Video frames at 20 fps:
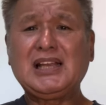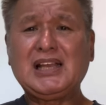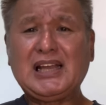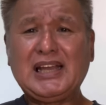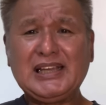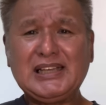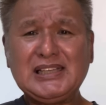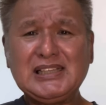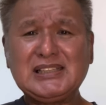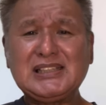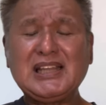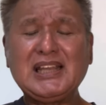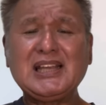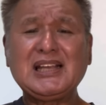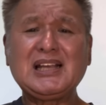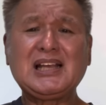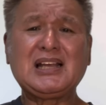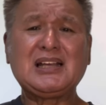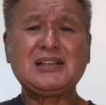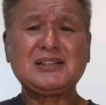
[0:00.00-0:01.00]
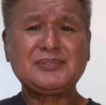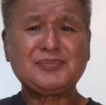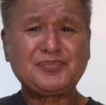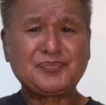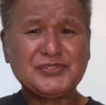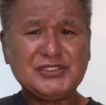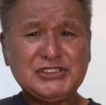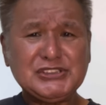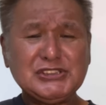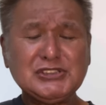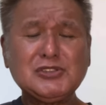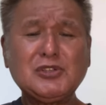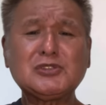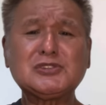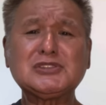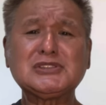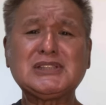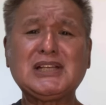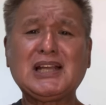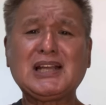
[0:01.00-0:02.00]
相手が中
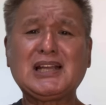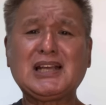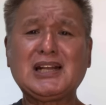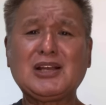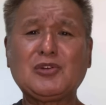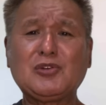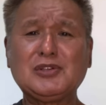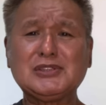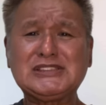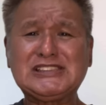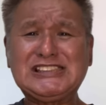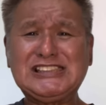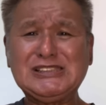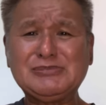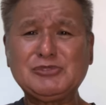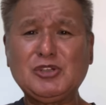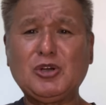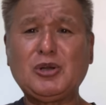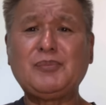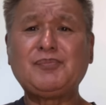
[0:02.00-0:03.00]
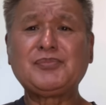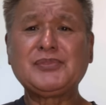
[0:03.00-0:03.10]
国だからこっちも